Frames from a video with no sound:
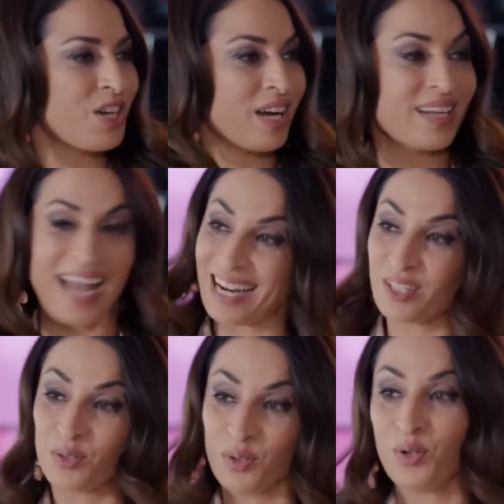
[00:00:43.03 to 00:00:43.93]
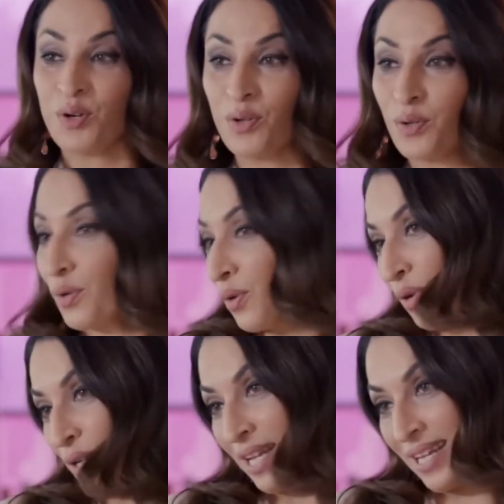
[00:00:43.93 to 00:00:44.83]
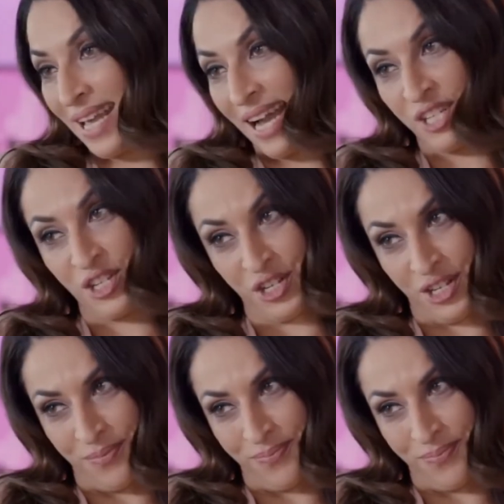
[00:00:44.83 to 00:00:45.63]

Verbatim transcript: هالليله ما تنتسى بالنسبه لفتون ولكل